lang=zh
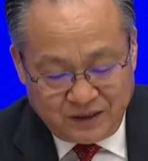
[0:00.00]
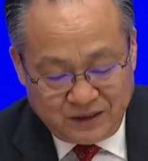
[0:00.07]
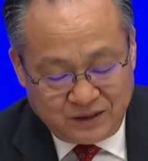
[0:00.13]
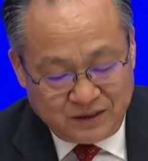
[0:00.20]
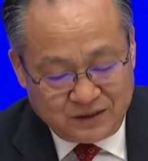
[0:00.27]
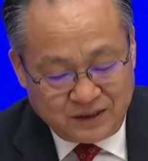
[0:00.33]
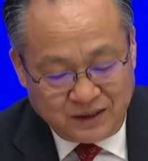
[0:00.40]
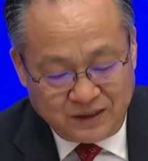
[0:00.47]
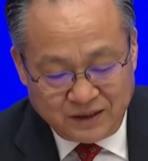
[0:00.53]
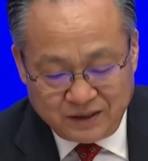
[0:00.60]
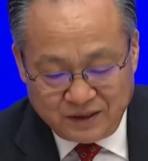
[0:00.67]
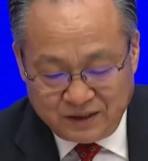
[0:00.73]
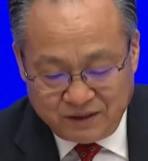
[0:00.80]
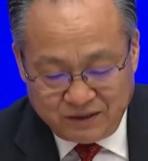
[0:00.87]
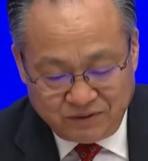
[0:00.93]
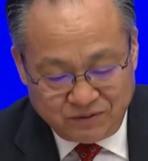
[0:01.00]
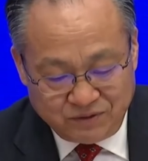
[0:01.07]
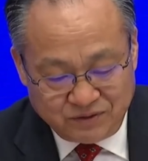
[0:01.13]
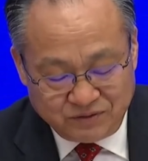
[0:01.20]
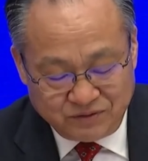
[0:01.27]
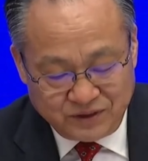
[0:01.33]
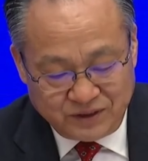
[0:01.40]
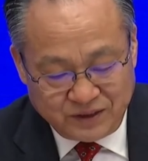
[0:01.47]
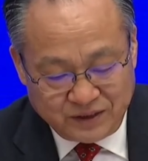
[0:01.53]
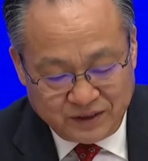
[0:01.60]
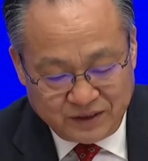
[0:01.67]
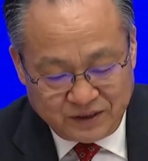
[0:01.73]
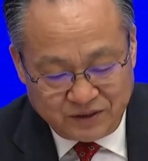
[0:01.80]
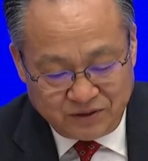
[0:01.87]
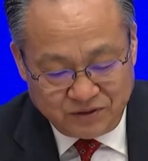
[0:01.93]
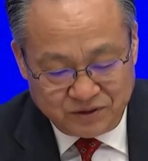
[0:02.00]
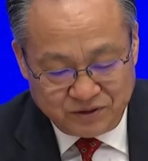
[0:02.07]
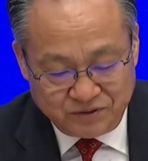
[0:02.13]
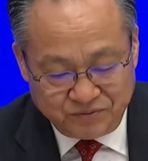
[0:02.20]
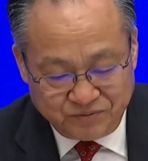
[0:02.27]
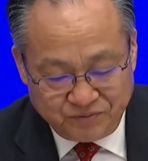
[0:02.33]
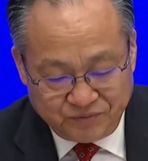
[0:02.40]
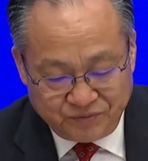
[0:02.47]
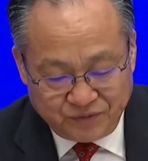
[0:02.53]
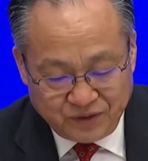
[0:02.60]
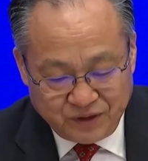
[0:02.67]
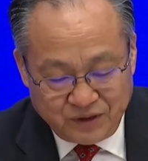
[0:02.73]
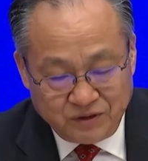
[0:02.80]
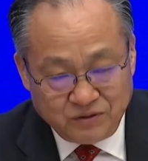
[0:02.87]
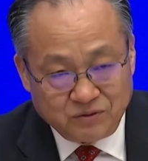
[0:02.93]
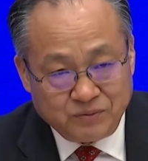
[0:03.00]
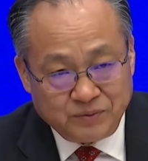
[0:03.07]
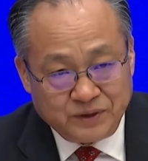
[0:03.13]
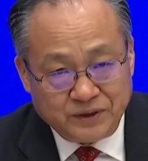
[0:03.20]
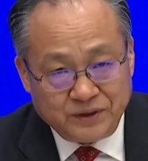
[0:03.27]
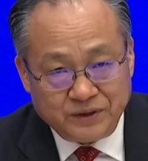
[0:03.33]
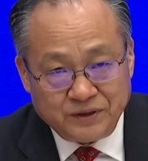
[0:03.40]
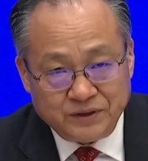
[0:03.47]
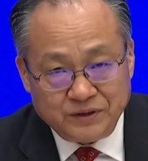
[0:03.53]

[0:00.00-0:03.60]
第三点呢，我想呢，就是我们